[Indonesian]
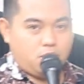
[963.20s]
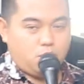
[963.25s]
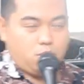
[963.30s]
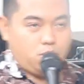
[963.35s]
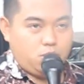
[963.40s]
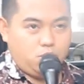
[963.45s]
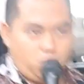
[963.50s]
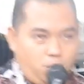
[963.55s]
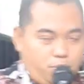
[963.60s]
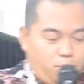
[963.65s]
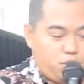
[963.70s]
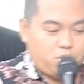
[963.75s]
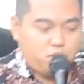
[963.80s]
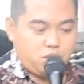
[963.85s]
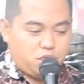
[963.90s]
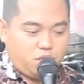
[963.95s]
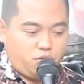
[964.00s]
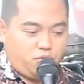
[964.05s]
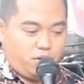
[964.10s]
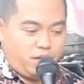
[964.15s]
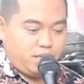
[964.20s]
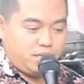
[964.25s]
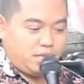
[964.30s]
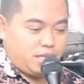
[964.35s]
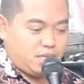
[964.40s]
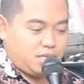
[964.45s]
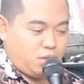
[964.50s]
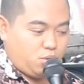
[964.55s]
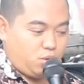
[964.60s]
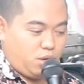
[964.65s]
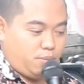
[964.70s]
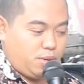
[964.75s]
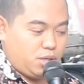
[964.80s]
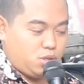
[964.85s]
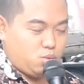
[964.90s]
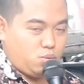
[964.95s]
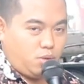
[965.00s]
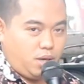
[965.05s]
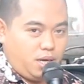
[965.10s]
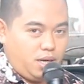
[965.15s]
untuk posisi flat
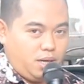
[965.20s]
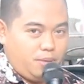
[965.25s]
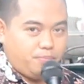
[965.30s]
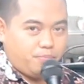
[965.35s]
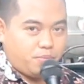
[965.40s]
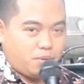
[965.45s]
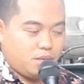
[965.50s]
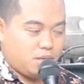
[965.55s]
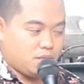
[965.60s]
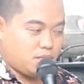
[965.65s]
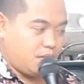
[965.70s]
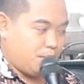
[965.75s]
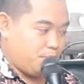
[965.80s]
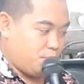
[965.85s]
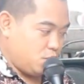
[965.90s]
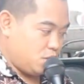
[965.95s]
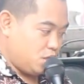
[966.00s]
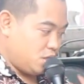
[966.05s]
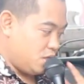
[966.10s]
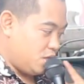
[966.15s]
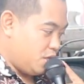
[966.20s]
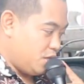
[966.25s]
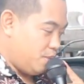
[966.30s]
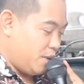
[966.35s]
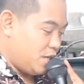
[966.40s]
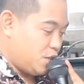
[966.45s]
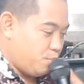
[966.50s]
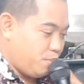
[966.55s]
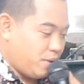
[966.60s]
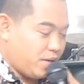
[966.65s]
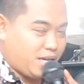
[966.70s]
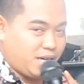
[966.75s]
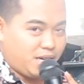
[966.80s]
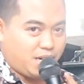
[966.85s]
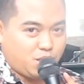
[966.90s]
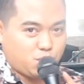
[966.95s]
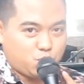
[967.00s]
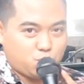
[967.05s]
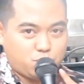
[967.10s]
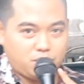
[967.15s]
DX152 saya posisi di depan
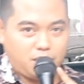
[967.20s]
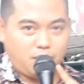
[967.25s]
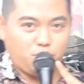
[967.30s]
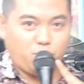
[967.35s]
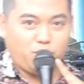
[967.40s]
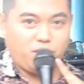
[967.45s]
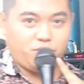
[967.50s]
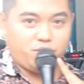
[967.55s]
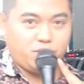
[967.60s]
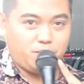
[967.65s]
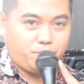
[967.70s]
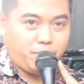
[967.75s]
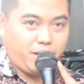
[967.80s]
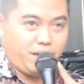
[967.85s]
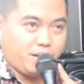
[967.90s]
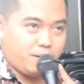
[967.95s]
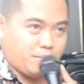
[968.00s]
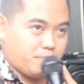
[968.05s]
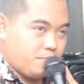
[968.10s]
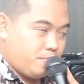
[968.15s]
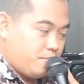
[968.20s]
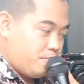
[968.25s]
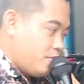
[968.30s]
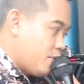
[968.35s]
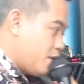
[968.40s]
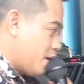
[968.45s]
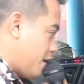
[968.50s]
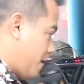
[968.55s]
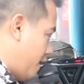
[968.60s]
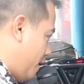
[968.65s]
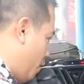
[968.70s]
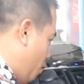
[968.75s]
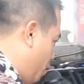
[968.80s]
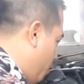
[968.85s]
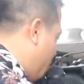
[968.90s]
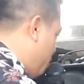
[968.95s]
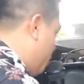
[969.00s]
speaker sudah mulai feedback kalau